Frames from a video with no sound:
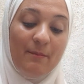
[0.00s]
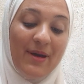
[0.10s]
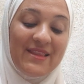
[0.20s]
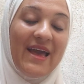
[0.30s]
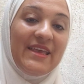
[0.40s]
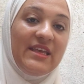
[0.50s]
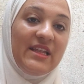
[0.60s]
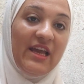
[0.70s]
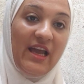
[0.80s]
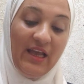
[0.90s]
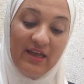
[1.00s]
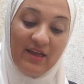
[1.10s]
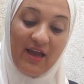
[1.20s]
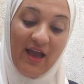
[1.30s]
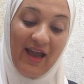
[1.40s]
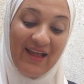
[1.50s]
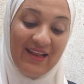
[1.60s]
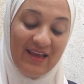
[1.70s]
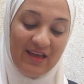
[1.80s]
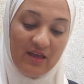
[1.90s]
بدأ يلح
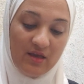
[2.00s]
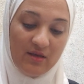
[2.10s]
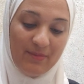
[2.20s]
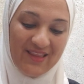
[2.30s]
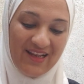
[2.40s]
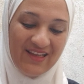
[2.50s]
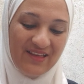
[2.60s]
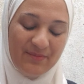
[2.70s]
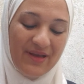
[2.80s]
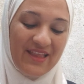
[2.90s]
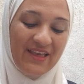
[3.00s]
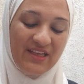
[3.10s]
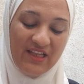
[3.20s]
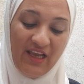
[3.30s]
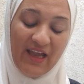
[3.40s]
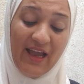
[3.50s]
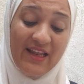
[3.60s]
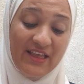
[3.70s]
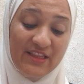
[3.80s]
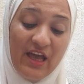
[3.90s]
على آه، بدل بدا يلح
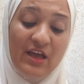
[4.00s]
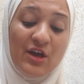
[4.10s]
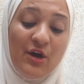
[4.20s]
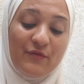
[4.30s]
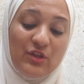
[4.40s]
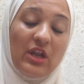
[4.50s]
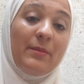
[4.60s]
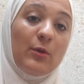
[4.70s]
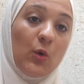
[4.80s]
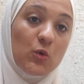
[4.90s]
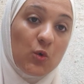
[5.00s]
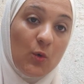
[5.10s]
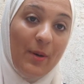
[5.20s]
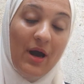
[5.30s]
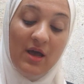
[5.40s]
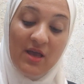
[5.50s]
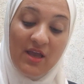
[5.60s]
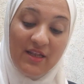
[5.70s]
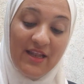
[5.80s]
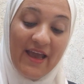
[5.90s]
علينا في طلب الخطوبه
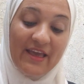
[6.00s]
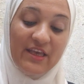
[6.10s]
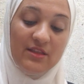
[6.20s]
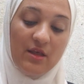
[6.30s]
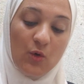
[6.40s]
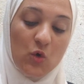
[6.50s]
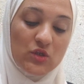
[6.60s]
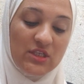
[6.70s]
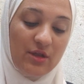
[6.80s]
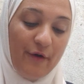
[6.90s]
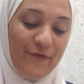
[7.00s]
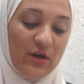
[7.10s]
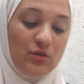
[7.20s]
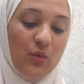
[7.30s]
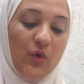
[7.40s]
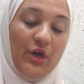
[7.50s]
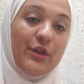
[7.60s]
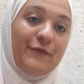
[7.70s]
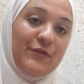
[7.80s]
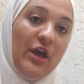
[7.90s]
لكن جوزي رفض
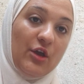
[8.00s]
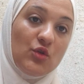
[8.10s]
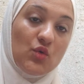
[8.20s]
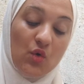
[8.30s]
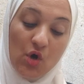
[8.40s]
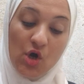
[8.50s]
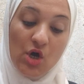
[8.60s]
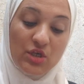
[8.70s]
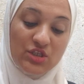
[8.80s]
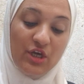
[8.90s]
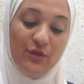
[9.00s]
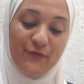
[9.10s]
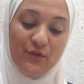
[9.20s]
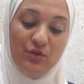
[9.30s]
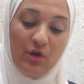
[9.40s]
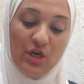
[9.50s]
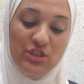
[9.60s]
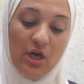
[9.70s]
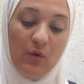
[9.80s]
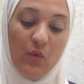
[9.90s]
وعرفنا انه سقط في
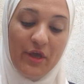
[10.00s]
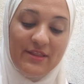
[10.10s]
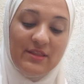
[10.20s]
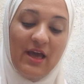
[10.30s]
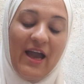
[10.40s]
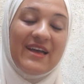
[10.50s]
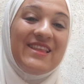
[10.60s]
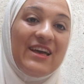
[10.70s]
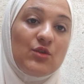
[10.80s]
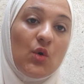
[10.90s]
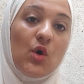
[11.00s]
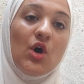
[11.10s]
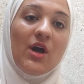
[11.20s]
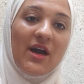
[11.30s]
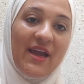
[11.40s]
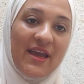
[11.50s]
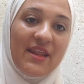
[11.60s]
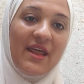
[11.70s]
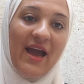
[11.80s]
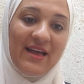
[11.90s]
الدراسه وان عاداته
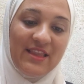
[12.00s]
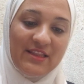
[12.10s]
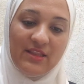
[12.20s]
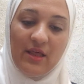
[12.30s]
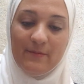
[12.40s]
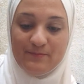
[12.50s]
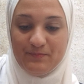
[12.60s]
غير عاداتنا